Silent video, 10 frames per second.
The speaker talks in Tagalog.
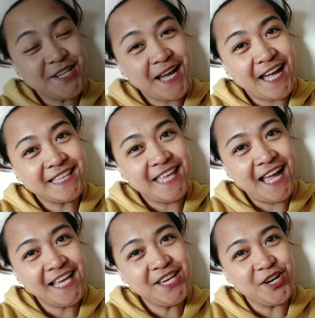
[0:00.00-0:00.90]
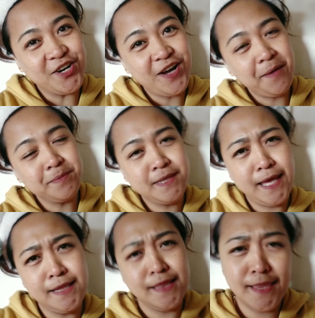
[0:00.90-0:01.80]
nga tayo,
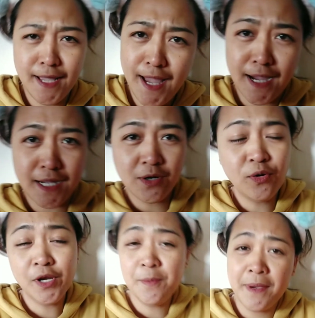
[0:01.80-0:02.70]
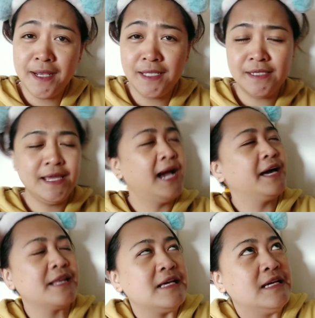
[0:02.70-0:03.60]
update lang kung ano yung mga
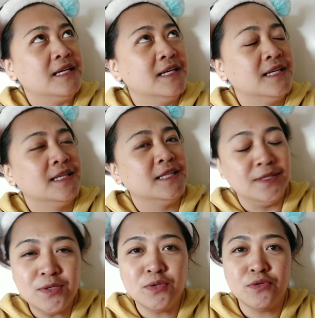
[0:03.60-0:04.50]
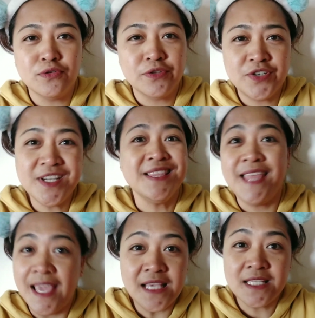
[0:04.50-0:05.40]
nangyari nung 3
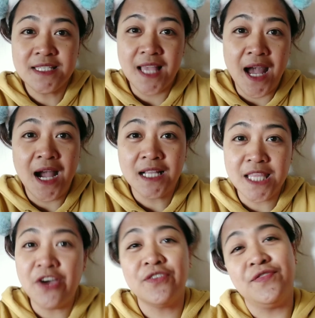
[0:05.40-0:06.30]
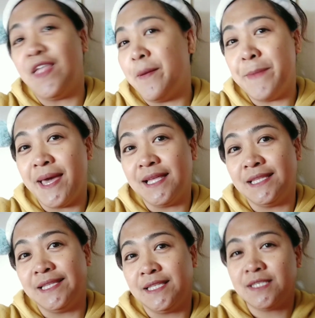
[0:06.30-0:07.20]
days ang day off namin.